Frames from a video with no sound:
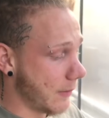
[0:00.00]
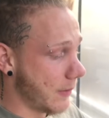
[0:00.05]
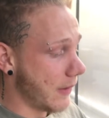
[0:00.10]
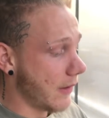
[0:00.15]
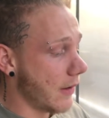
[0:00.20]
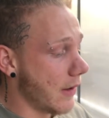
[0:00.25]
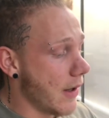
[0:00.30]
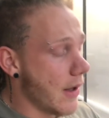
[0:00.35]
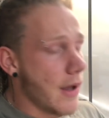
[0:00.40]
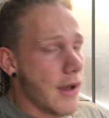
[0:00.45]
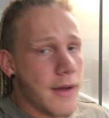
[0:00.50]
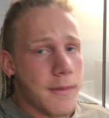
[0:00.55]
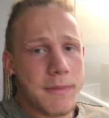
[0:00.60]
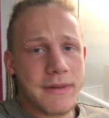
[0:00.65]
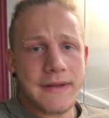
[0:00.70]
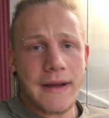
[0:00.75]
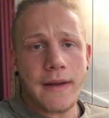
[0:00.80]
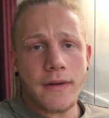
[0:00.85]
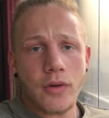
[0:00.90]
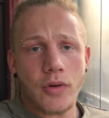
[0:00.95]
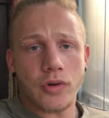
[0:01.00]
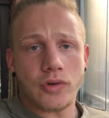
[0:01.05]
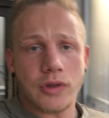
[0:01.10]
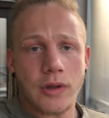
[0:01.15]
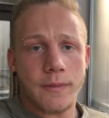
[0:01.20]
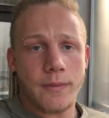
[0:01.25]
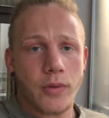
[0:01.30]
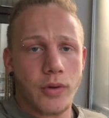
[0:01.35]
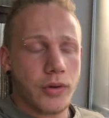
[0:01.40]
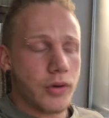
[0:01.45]
gibi. Bir tane
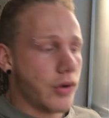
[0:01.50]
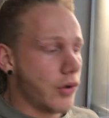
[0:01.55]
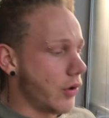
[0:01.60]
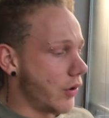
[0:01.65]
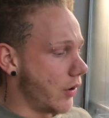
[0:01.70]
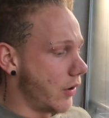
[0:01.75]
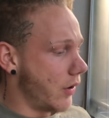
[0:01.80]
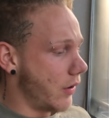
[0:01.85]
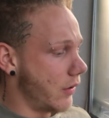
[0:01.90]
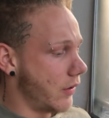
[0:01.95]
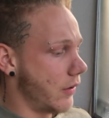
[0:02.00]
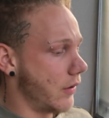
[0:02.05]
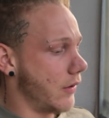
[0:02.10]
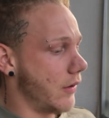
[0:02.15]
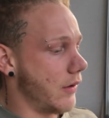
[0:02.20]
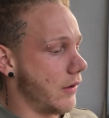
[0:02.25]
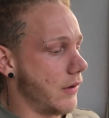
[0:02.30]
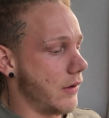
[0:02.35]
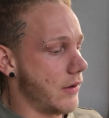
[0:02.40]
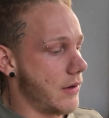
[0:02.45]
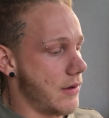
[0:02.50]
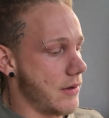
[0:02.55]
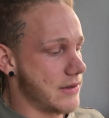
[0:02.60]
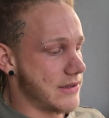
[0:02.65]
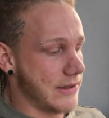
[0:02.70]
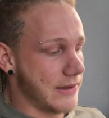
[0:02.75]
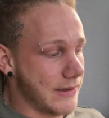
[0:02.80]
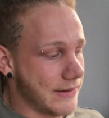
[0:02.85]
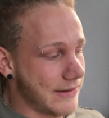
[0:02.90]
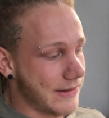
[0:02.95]
orta boy ee,
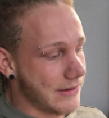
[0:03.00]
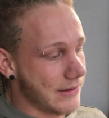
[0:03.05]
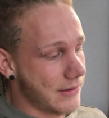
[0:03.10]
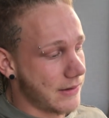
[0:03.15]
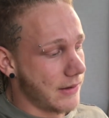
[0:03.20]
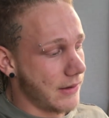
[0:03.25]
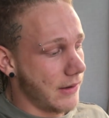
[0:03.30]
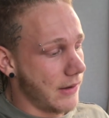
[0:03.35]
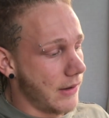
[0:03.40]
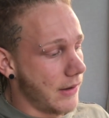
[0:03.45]
salatalık,